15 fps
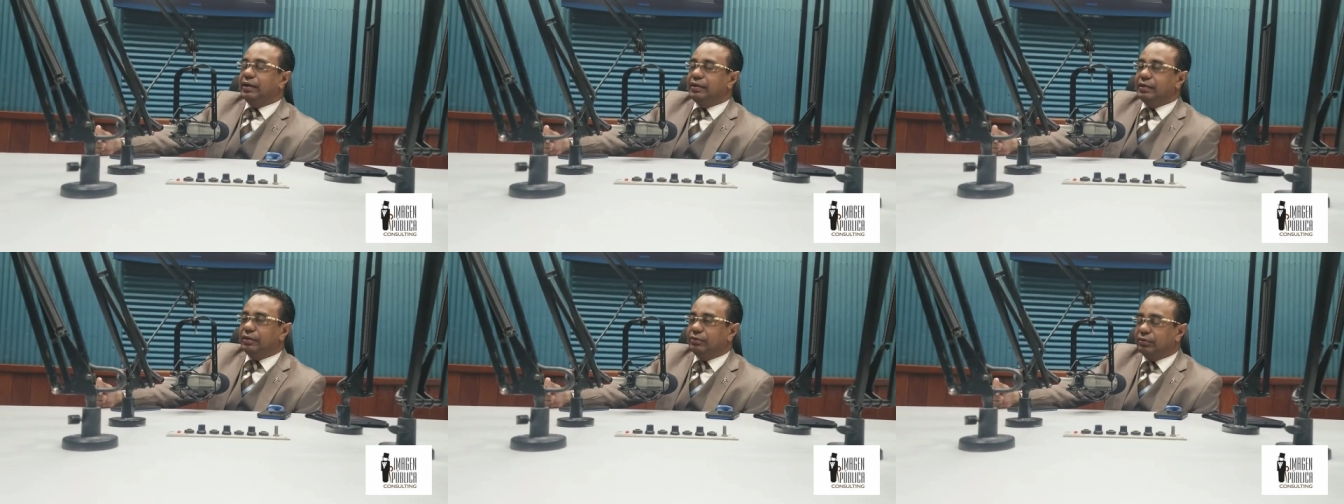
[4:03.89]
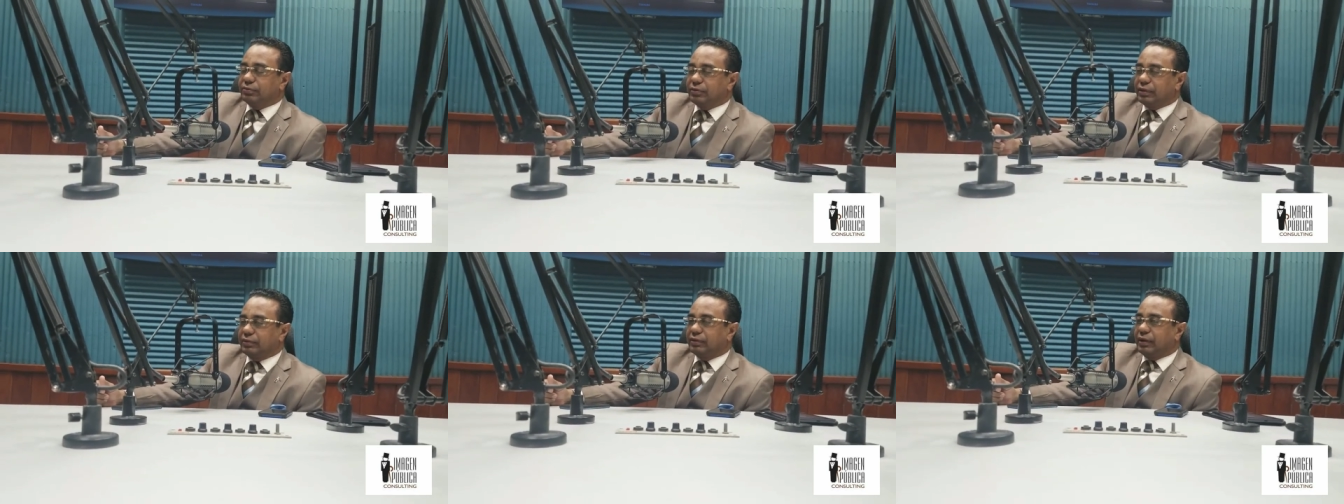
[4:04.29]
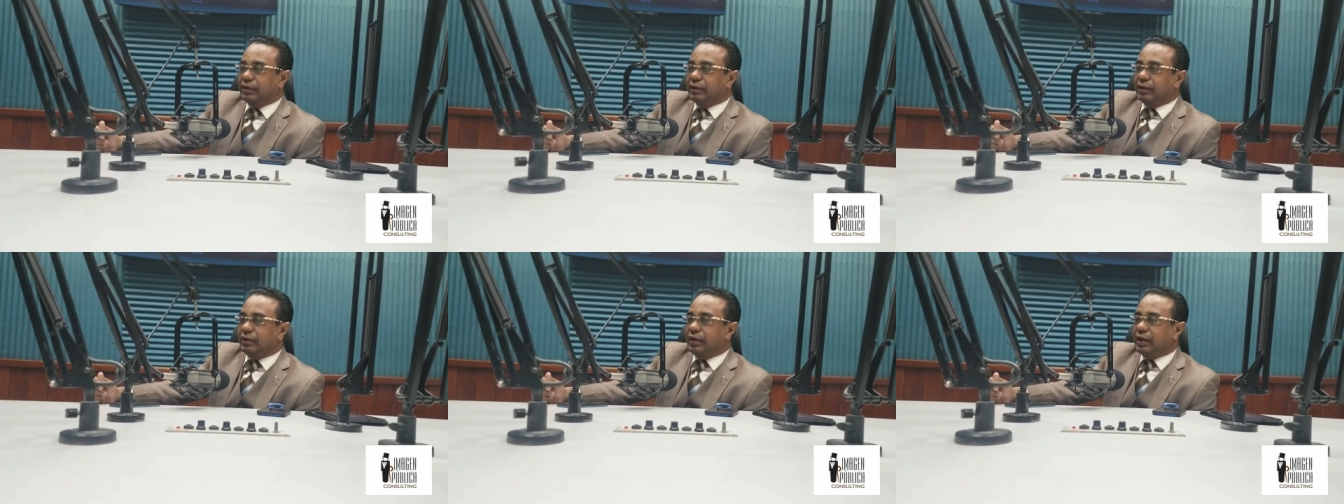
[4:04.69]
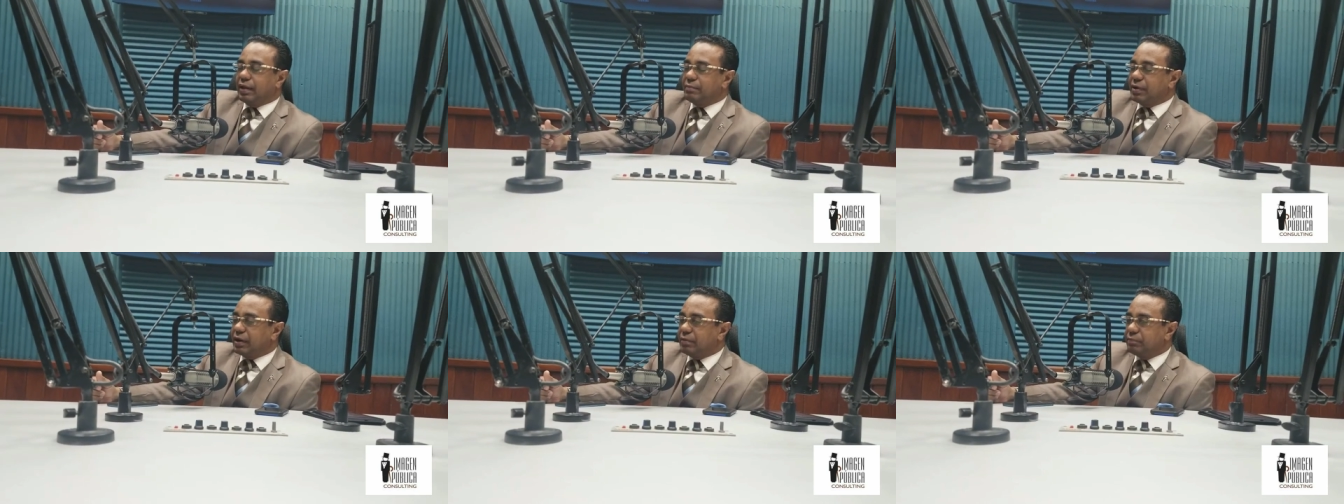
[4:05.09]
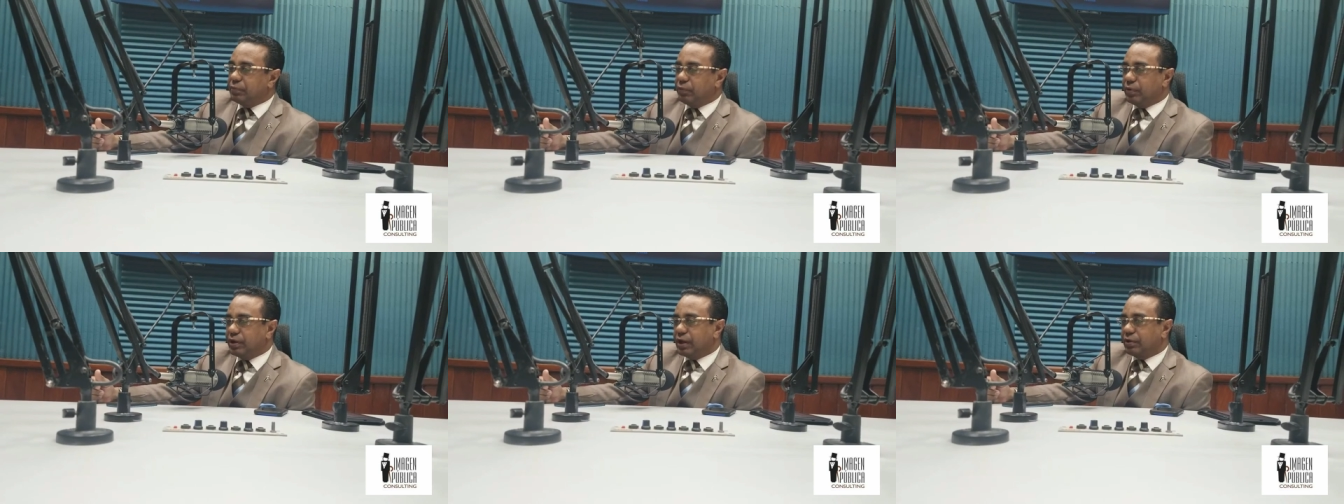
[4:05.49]
Y entonces el que llega a Imagen
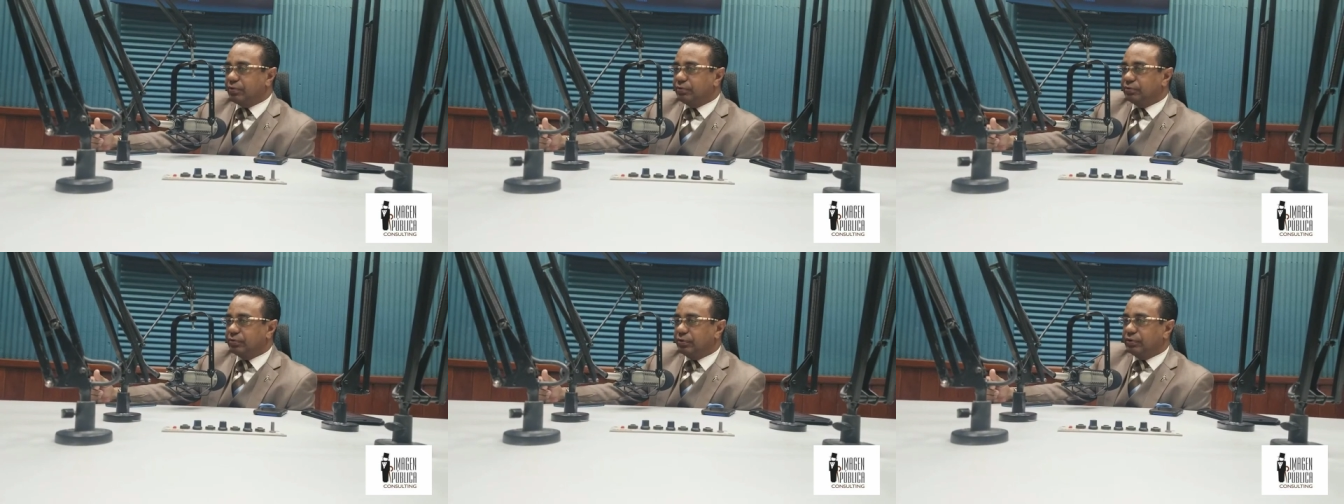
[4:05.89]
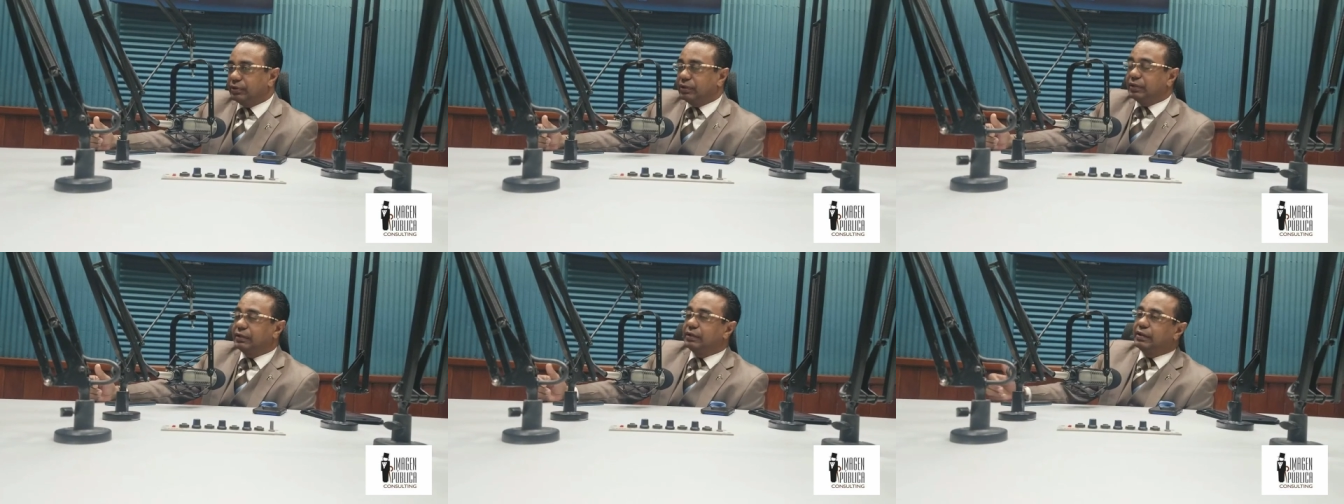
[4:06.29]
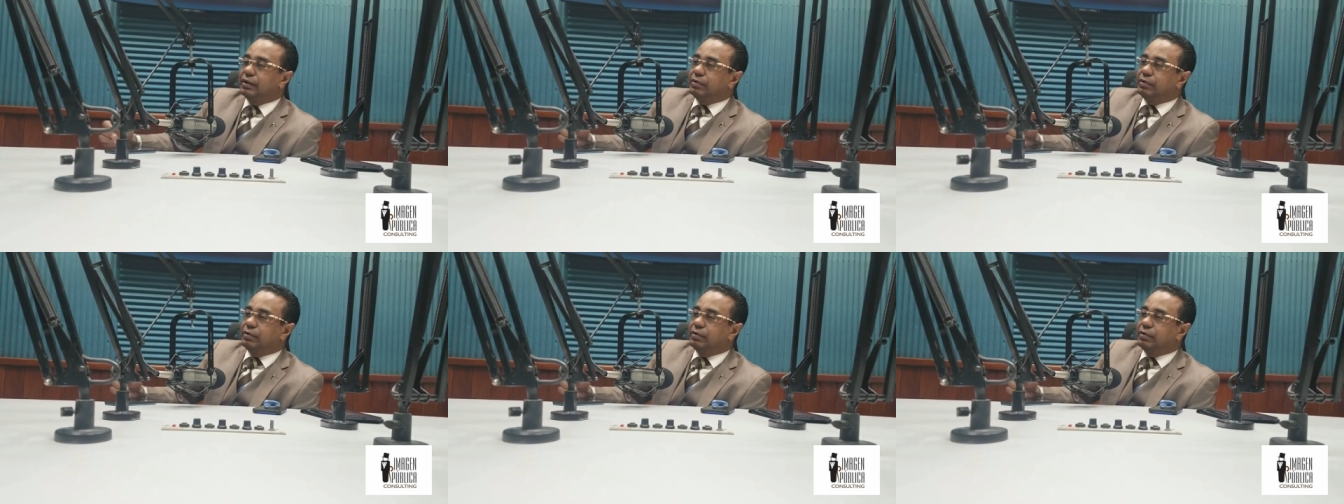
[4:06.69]
Pública Consulting,